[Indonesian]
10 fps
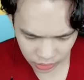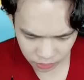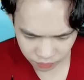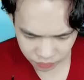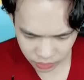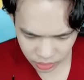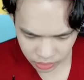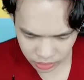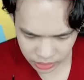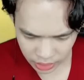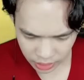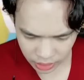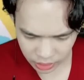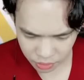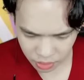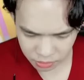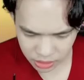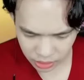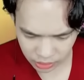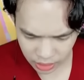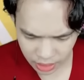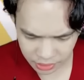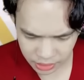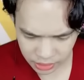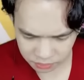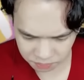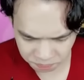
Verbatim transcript: Oke di sana ada dua peserta lagi